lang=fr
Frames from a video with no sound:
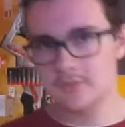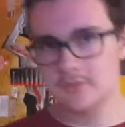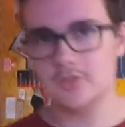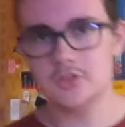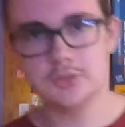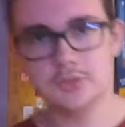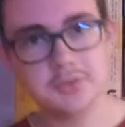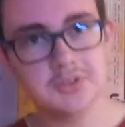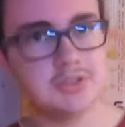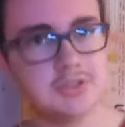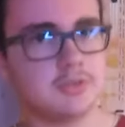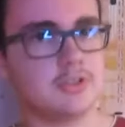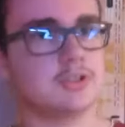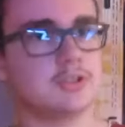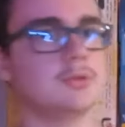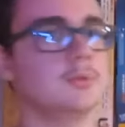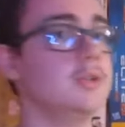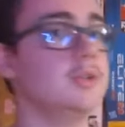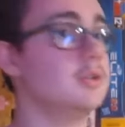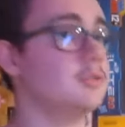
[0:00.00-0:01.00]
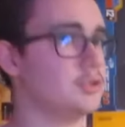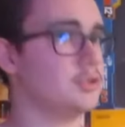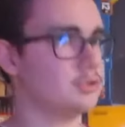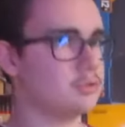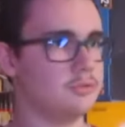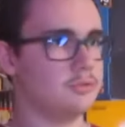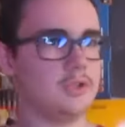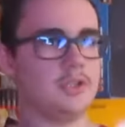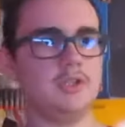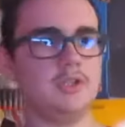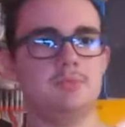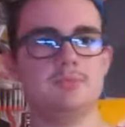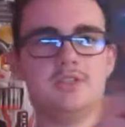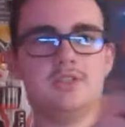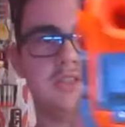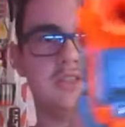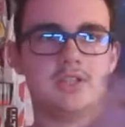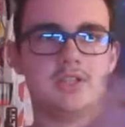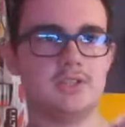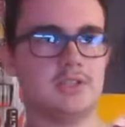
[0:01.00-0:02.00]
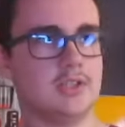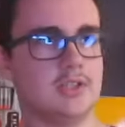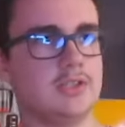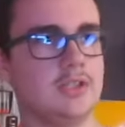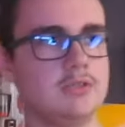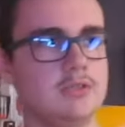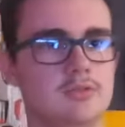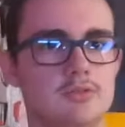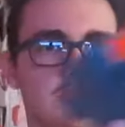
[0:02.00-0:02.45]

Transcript: Franchement, c'est vachement bien, vachement, voilà, tac, tac, tac, tac, tu